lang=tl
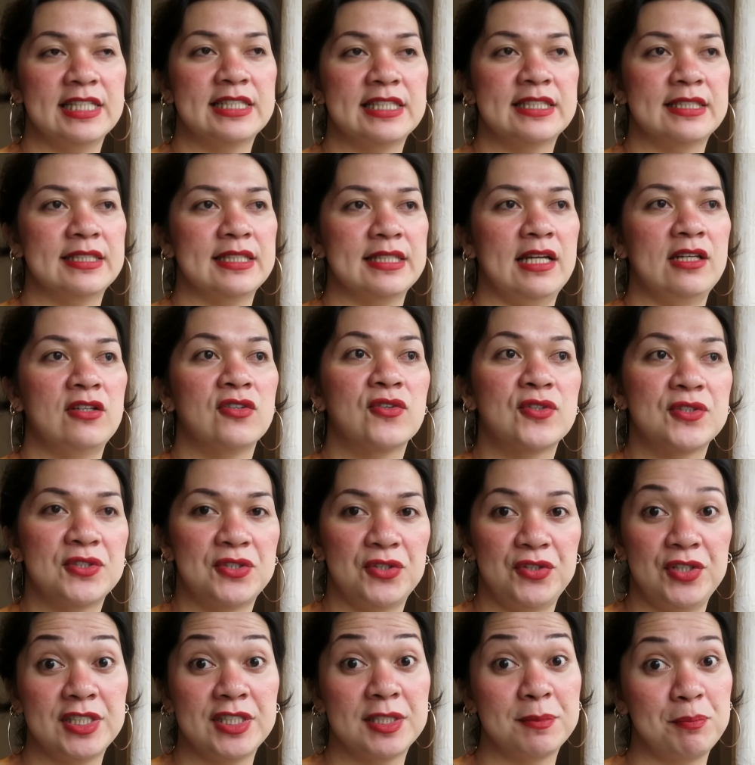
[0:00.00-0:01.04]
It's a
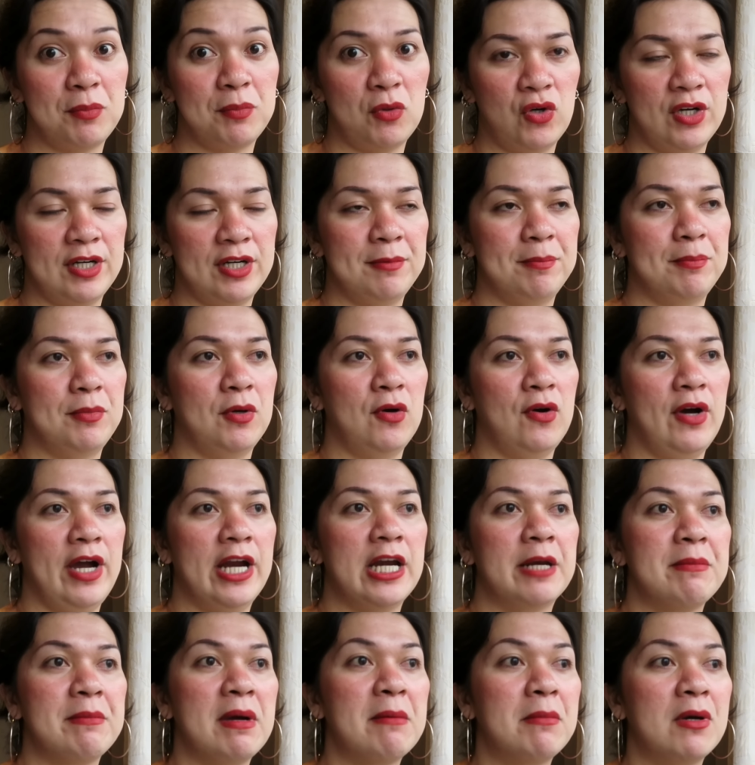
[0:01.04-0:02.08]
luxury sport po.
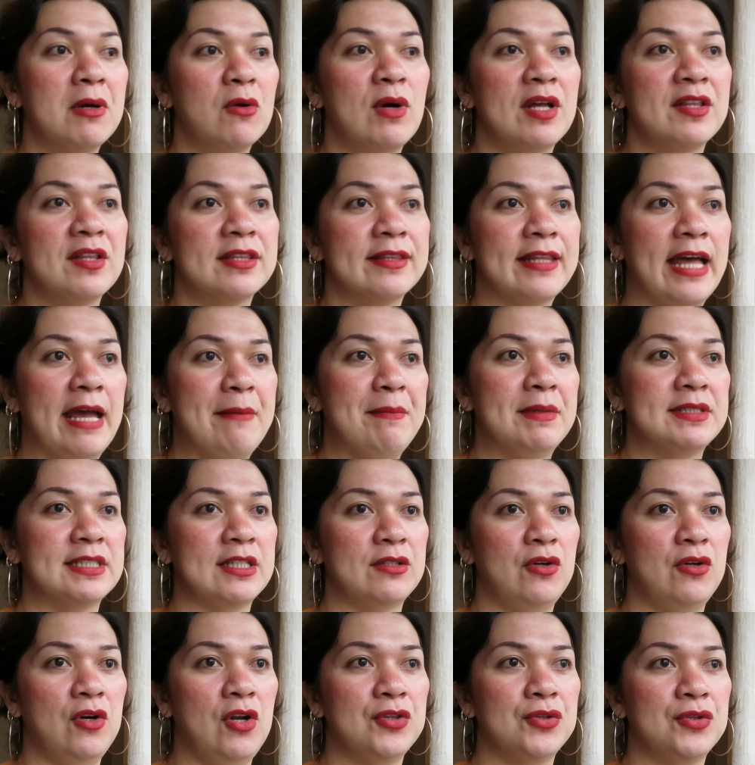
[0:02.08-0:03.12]
I remember one time,
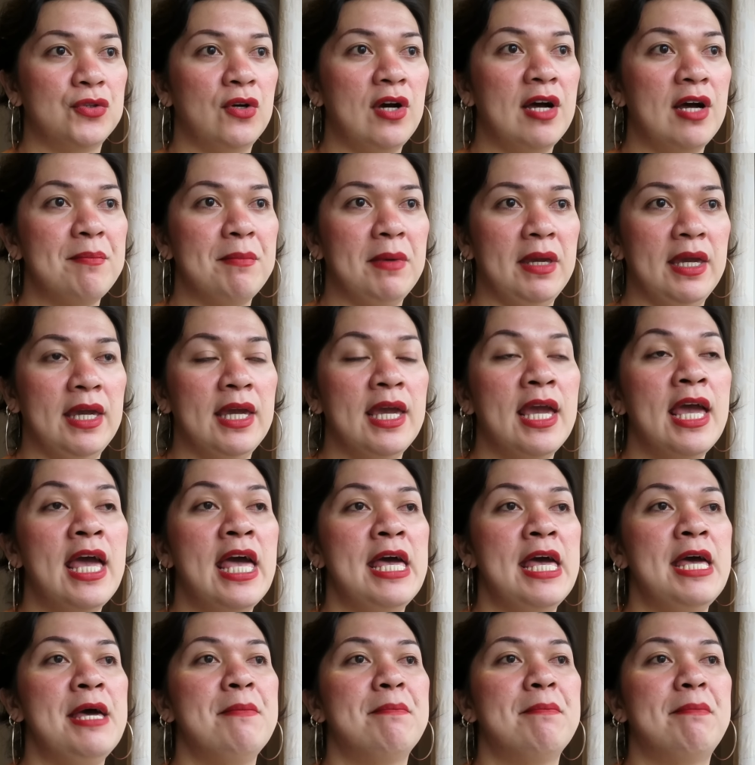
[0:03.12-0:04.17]
nasa Toronto kami,
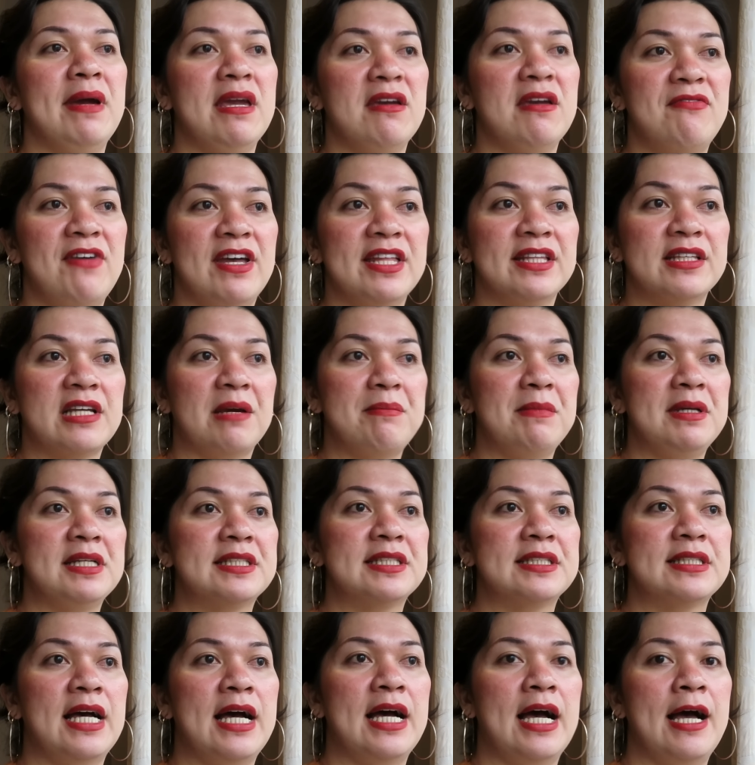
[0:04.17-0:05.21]
may event kami
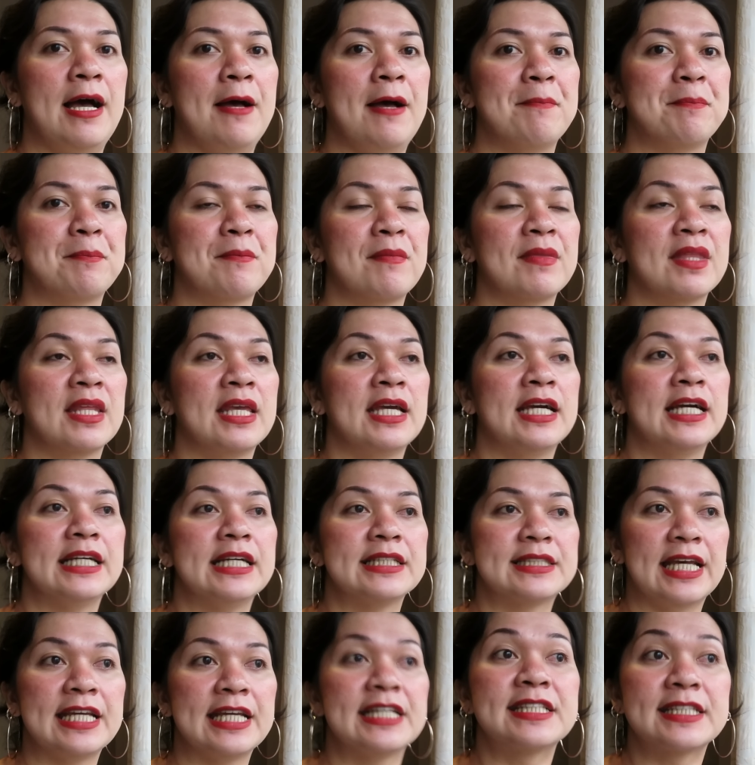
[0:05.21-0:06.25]
sa
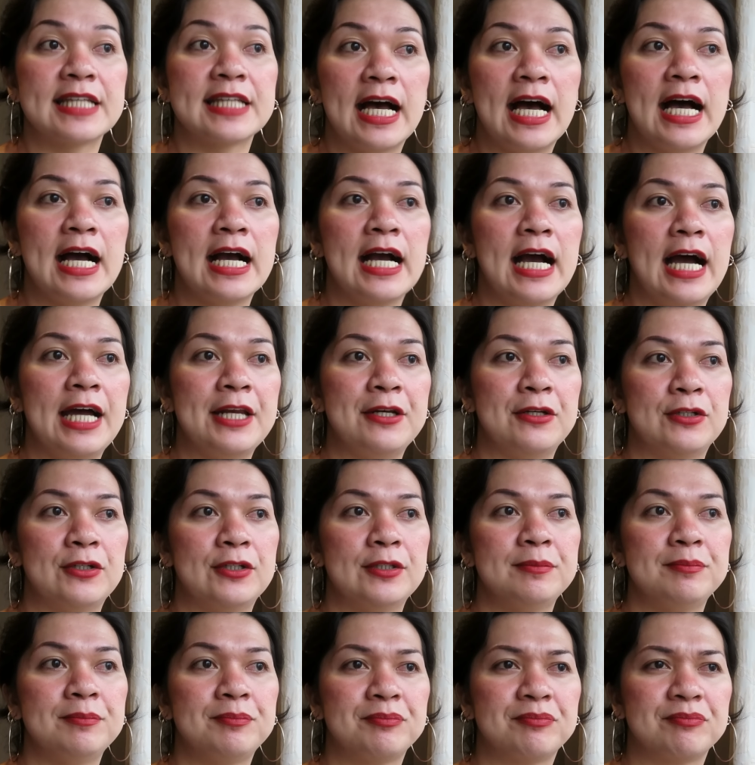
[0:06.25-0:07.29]
sa isang
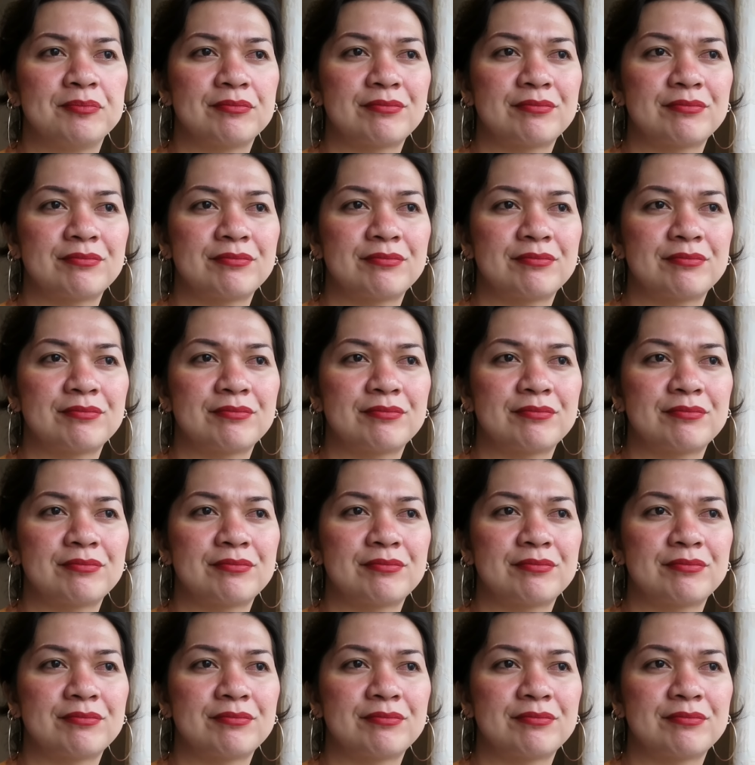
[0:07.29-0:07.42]
ano